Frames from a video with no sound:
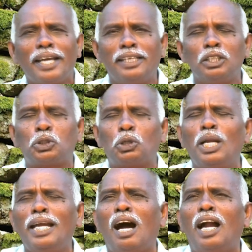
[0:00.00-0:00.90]
என்று
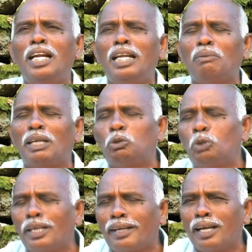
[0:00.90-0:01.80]
சொல்லி ஆண்டவர்
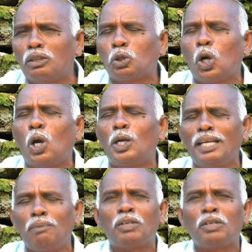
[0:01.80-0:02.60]
துக்கத்தோடு